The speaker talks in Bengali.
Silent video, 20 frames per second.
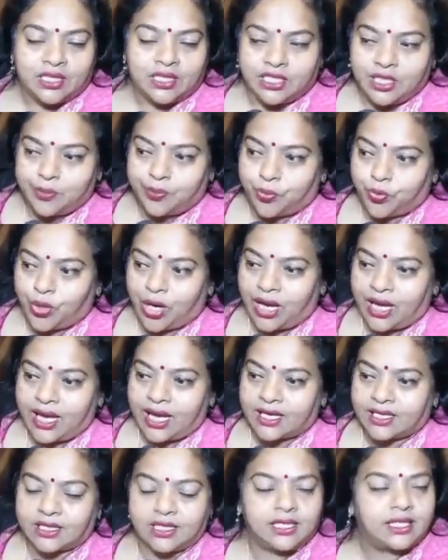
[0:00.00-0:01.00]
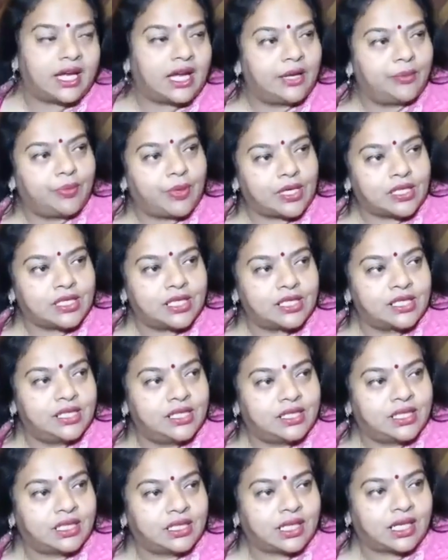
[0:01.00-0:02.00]
ত্রিপুরায় এইটটি নাইন পার্সেন্ট
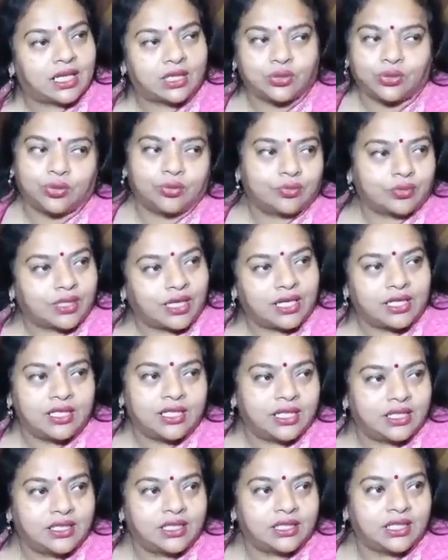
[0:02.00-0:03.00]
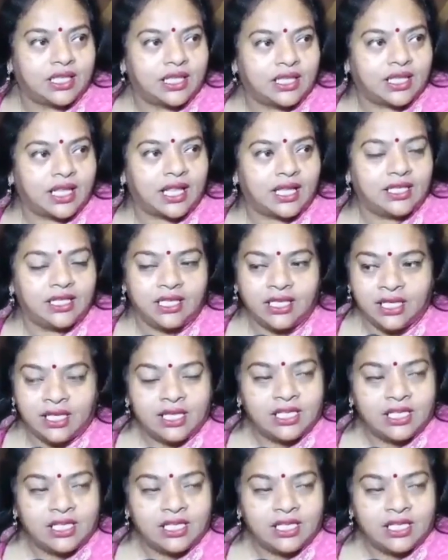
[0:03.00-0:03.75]
সিটে তারা তো ক্যান্ডিডেট দিতে দেয়নি